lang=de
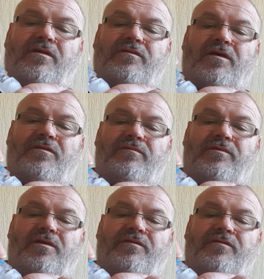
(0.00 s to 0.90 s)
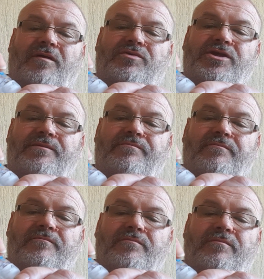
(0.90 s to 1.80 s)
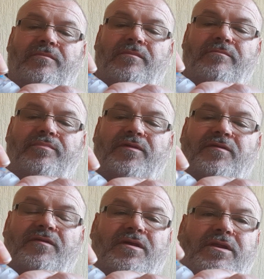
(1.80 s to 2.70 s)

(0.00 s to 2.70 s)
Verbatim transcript: das Ganze wieder zusammenschieben, bis es